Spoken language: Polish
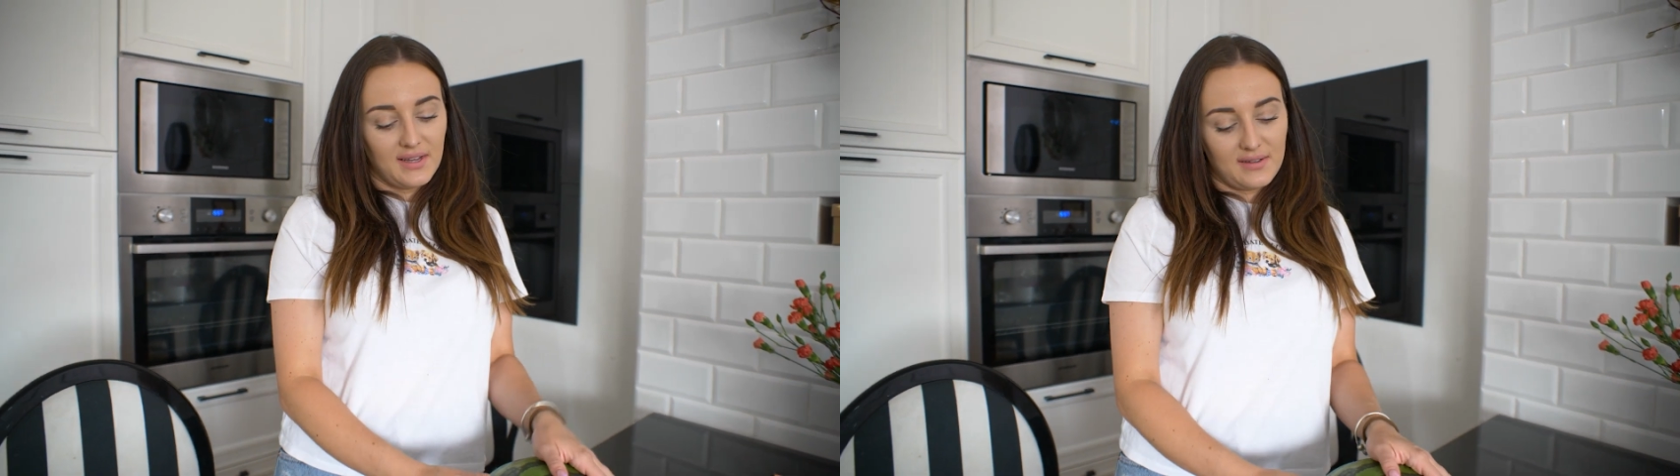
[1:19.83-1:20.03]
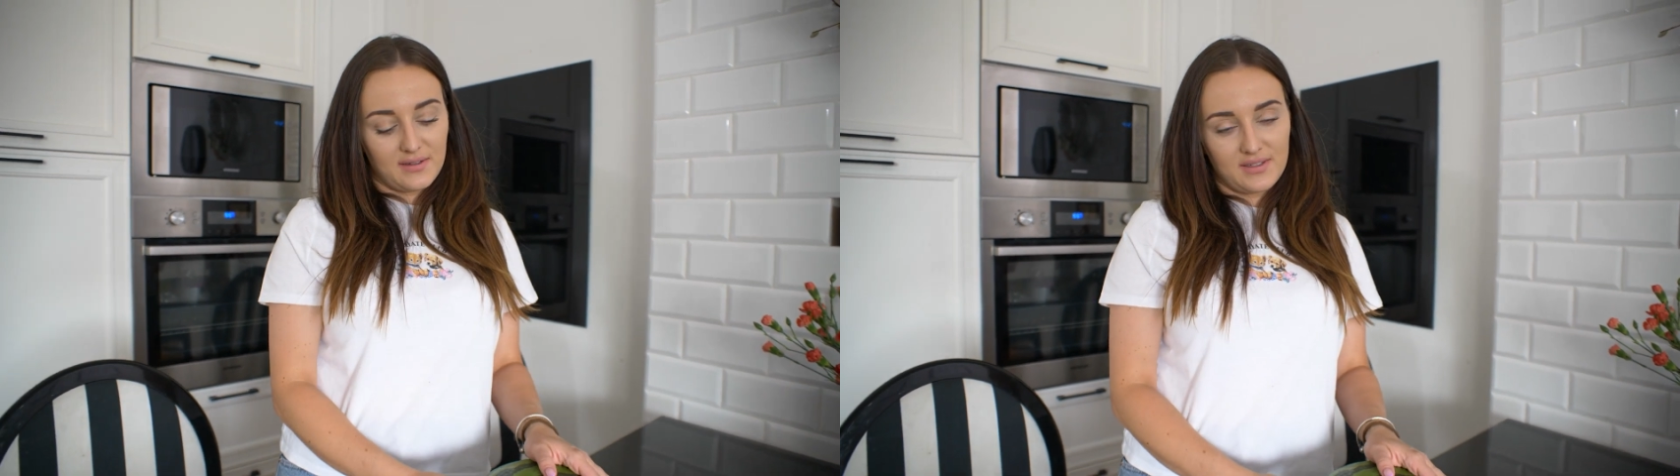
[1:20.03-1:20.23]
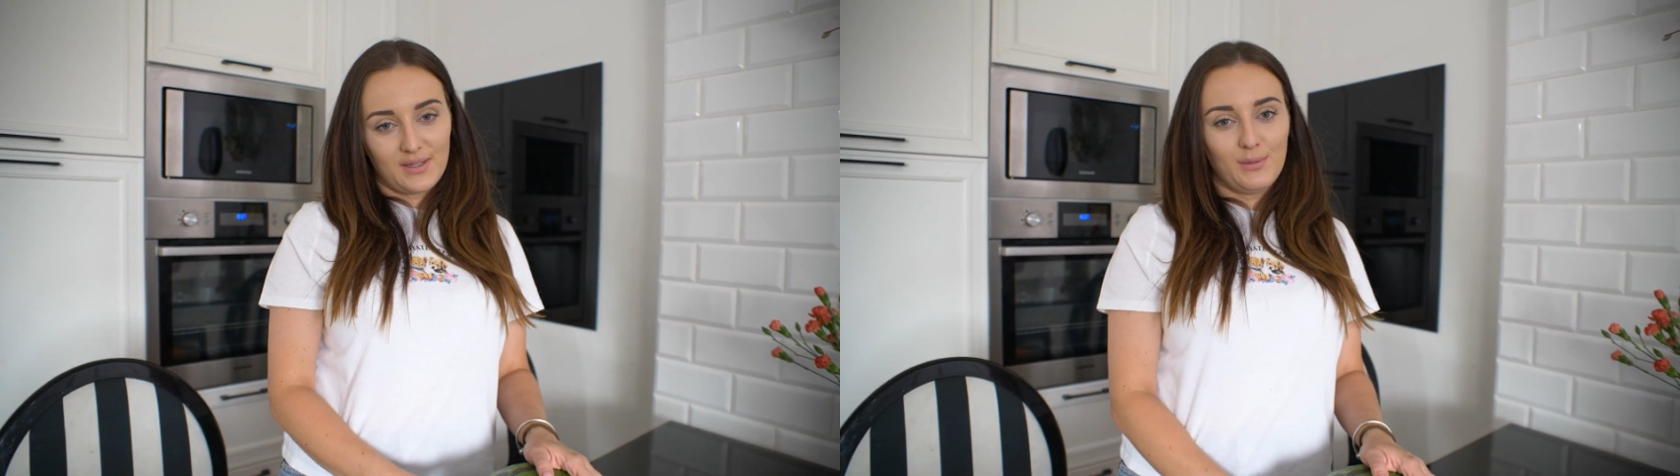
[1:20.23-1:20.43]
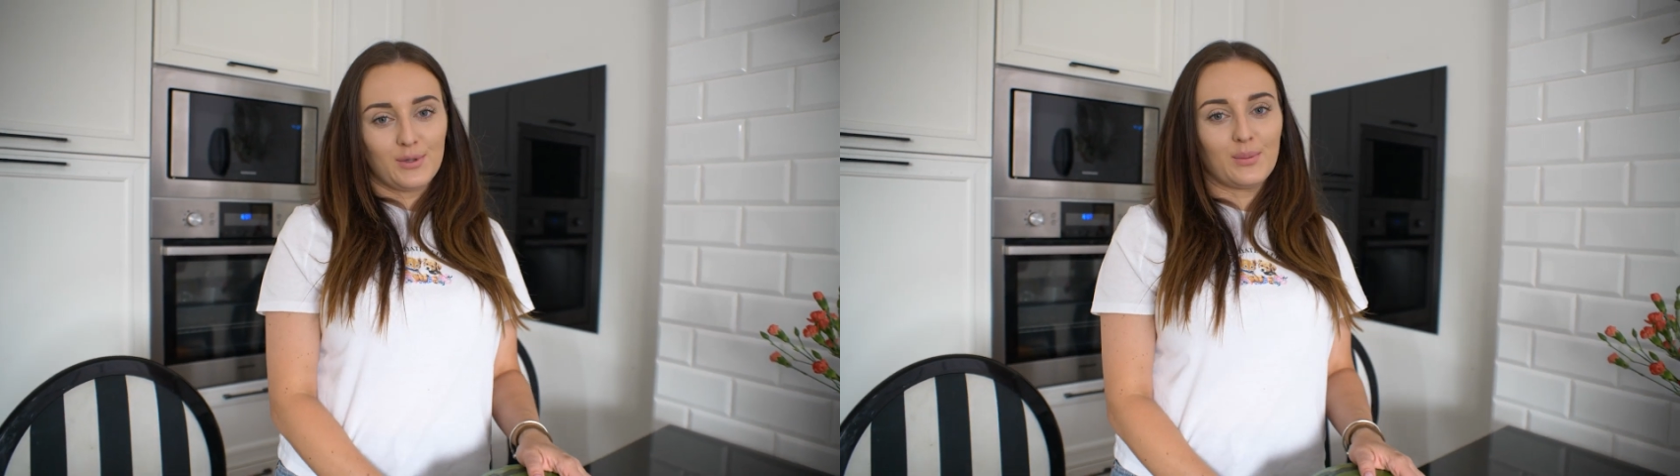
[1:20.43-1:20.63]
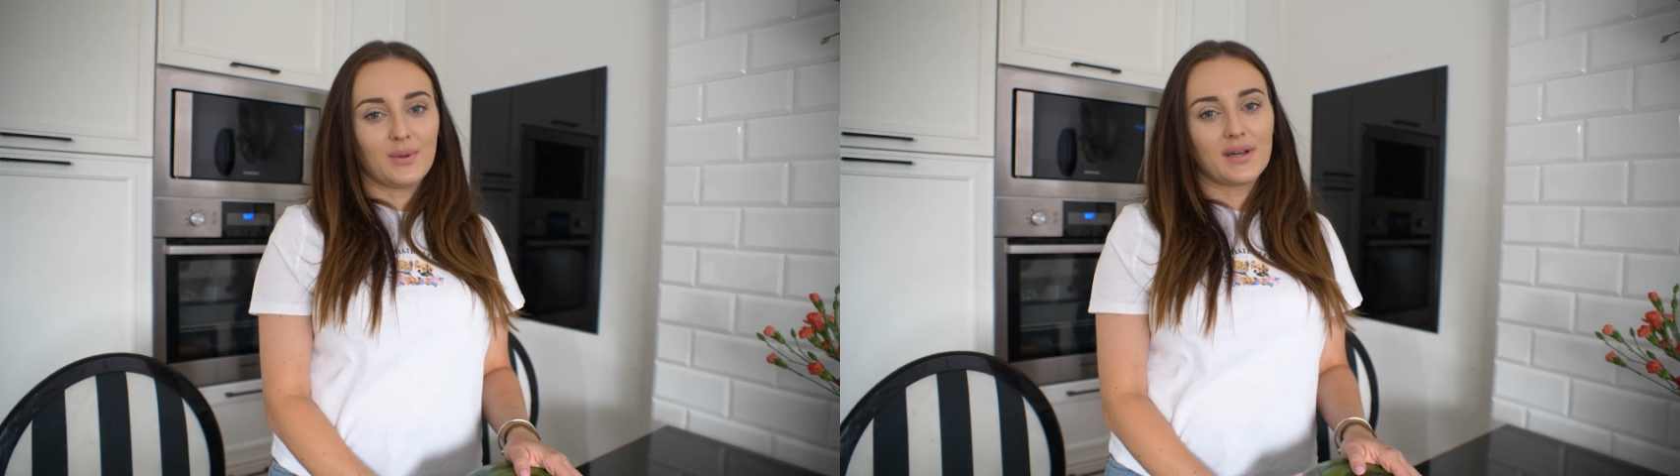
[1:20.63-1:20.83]
e, i mi
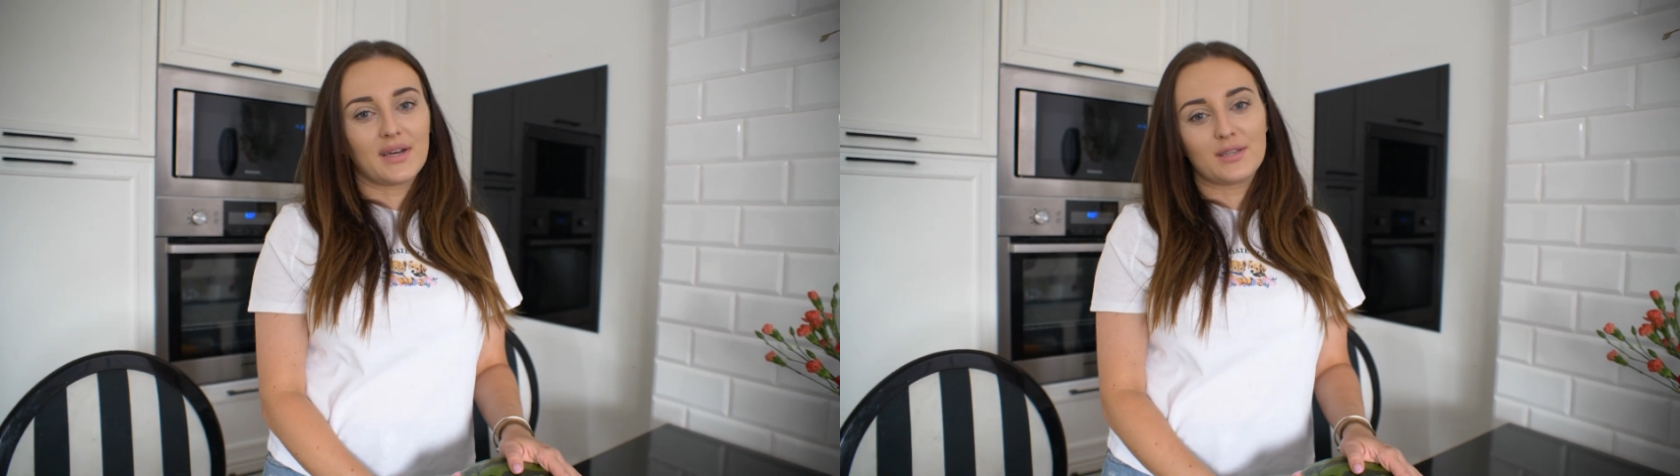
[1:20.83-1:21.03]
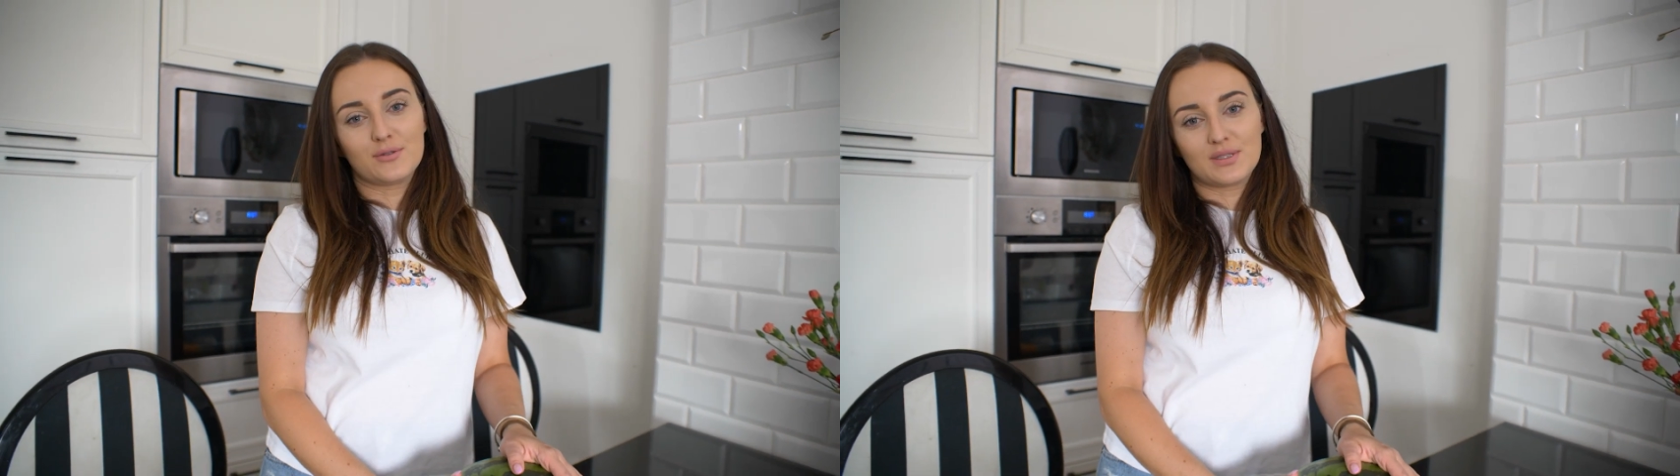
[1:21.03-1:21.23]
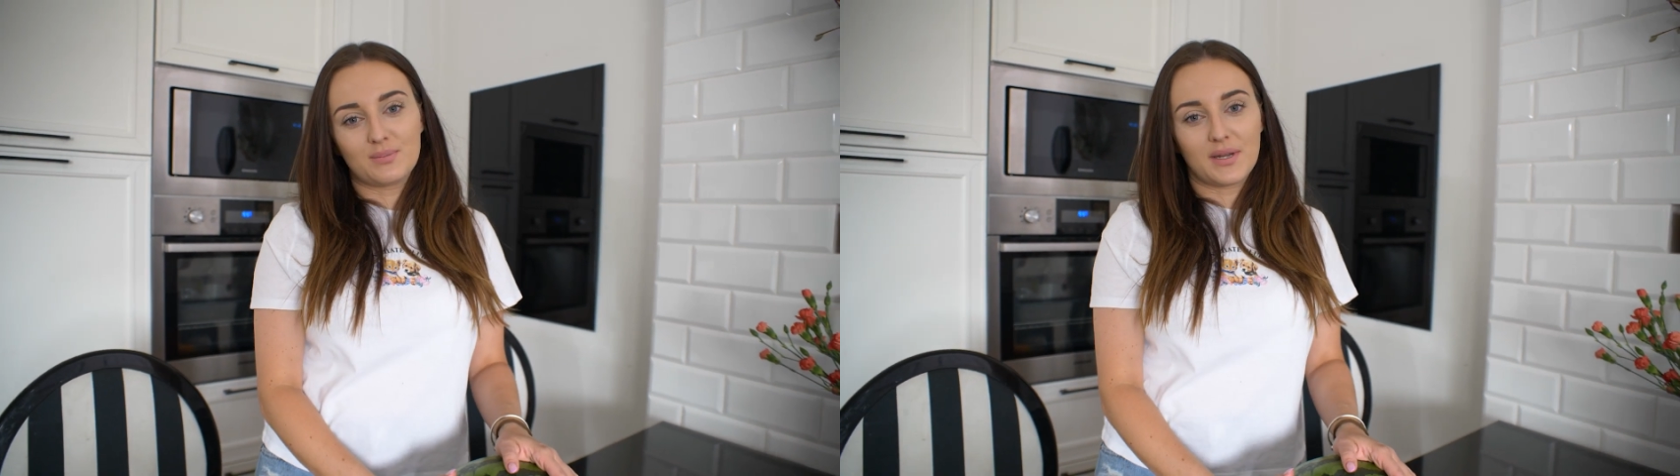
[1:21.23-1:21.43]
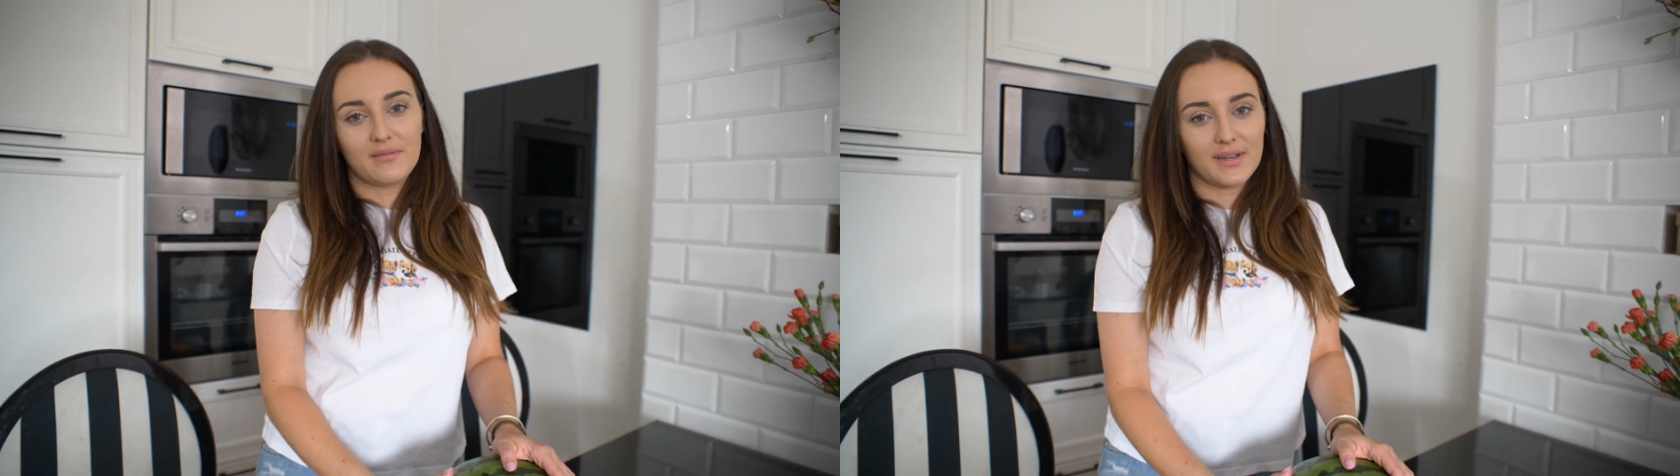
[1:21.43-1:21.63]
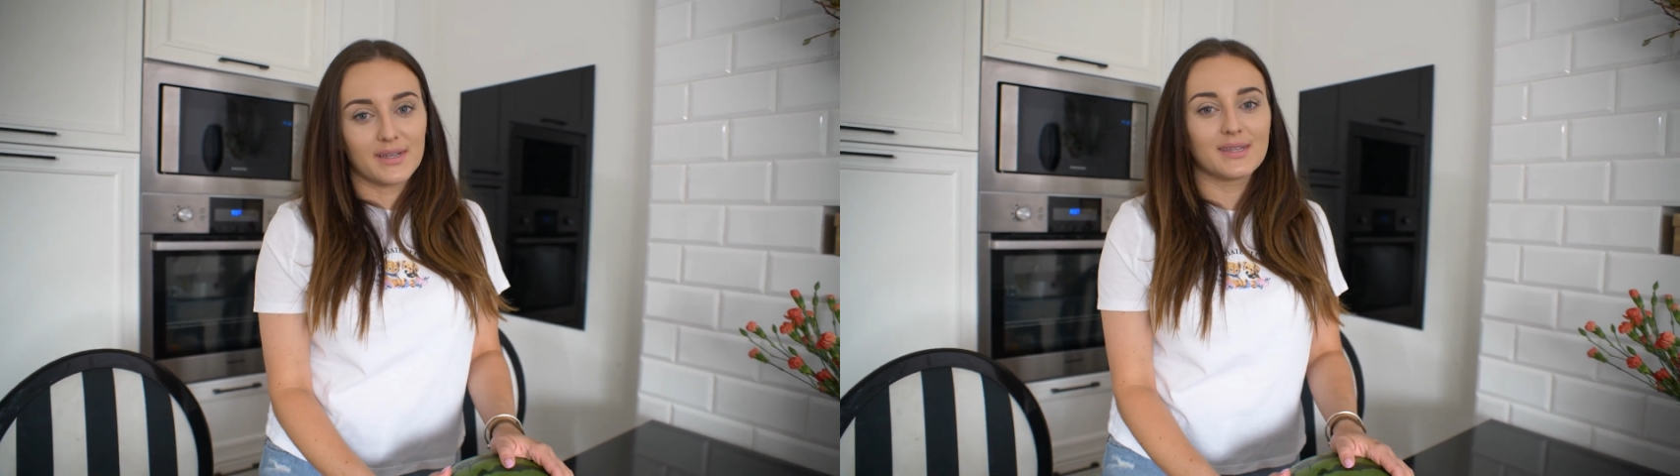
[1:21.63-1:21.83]
to mega radość
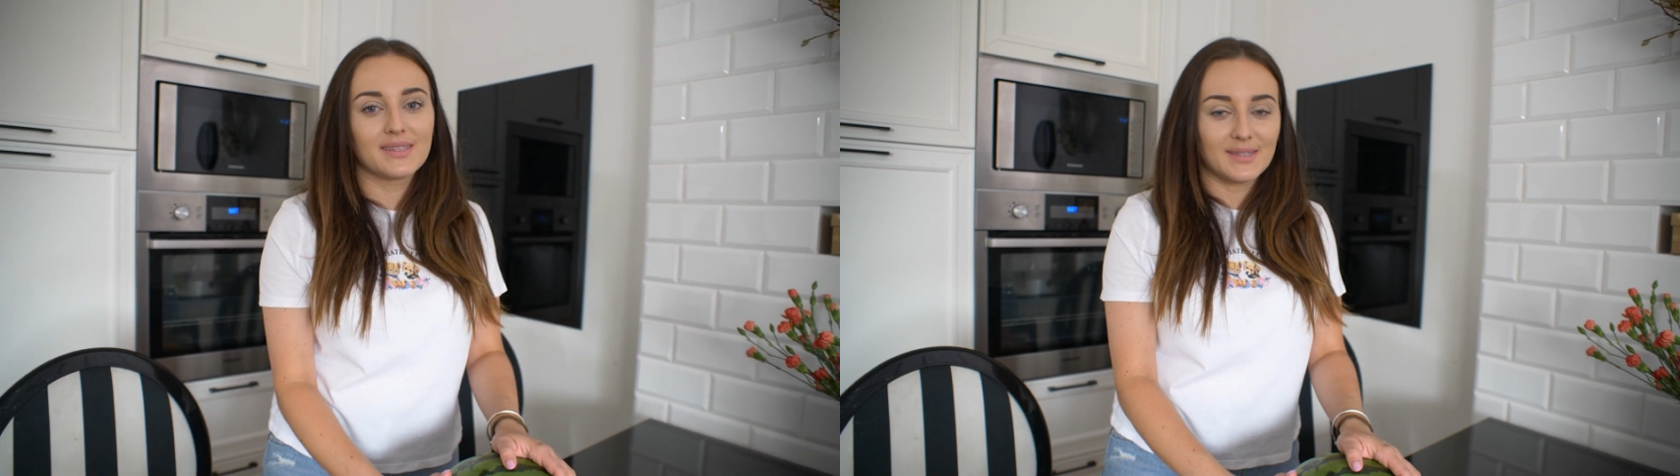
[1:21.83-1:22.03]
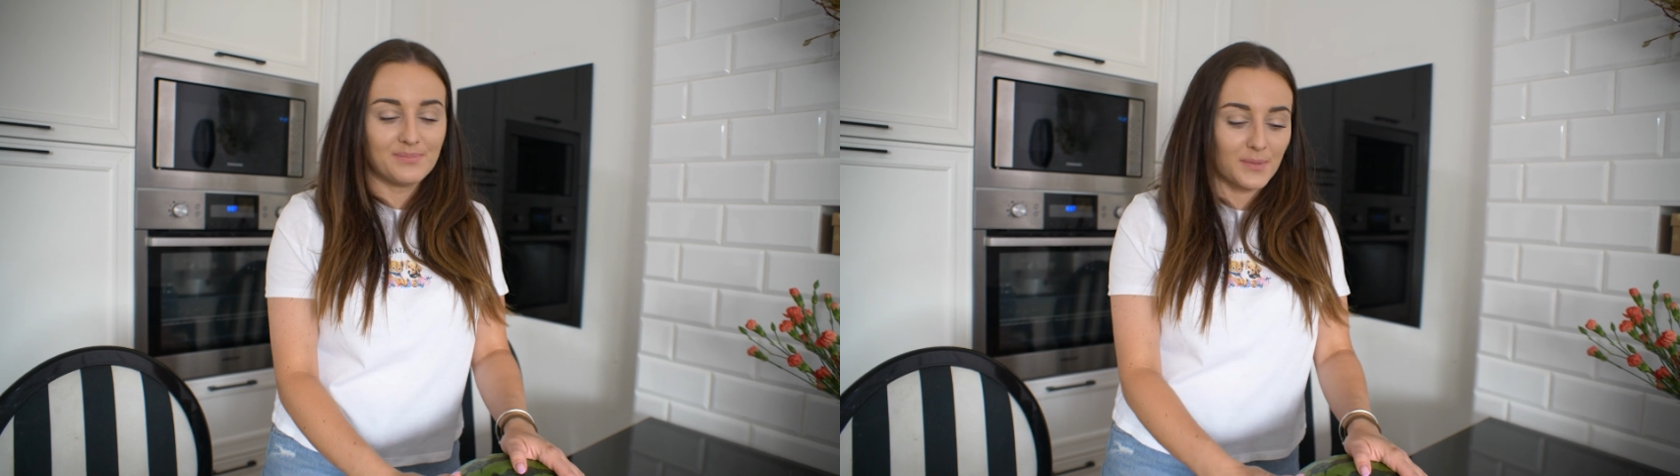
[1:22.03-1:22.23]
sprawia, kiedy